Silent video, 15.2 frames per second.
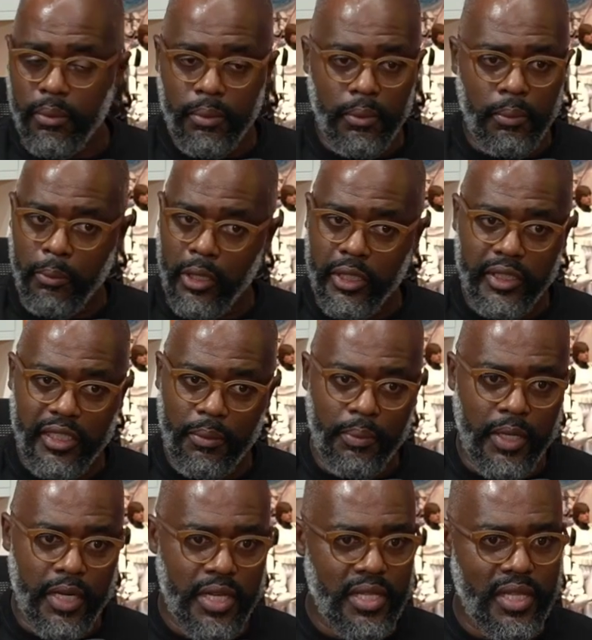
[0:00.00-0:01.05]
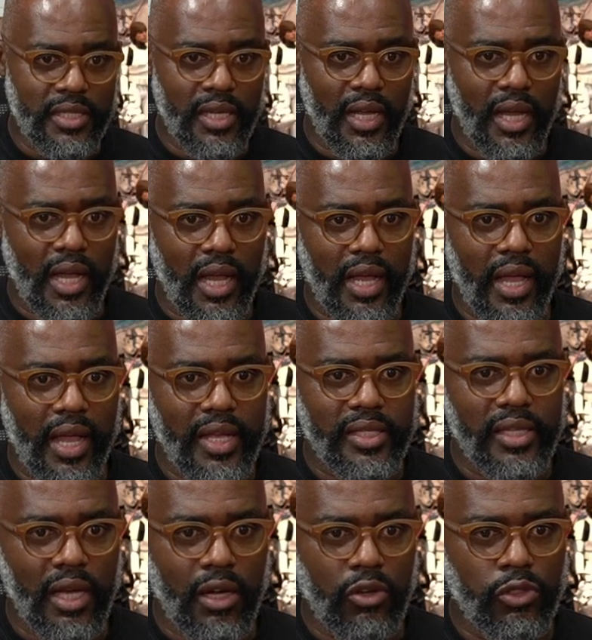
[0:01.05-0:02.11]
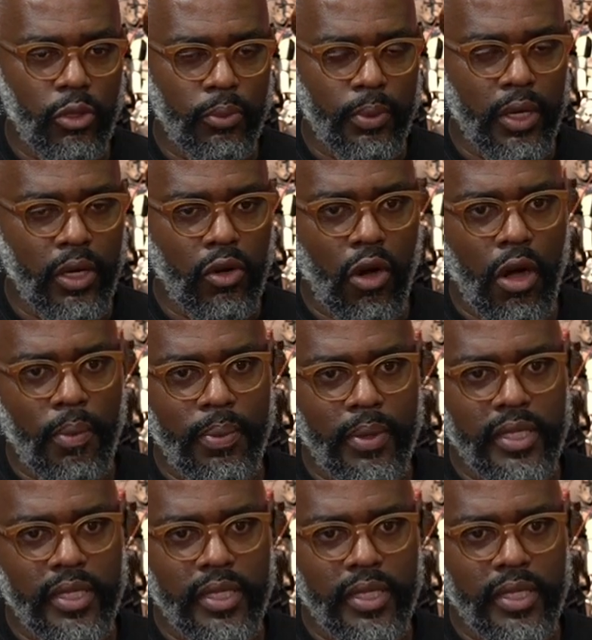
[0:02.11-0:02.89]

pode ter perdido essa, essa Supercopa,